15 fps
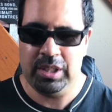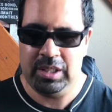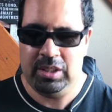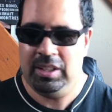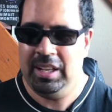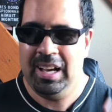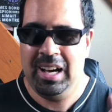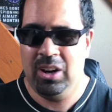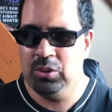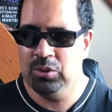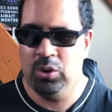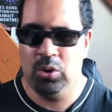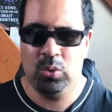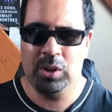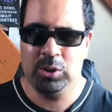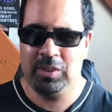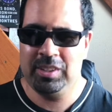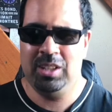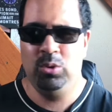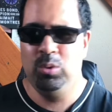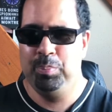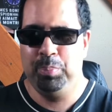et là, en angoisse, on va
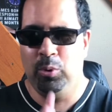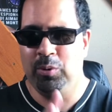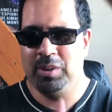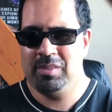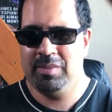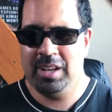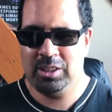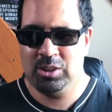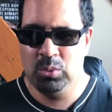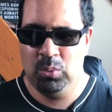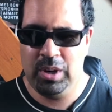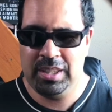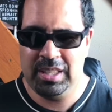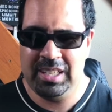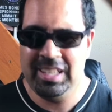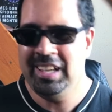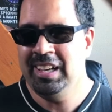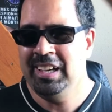dire, le pauvre, il va être noyé.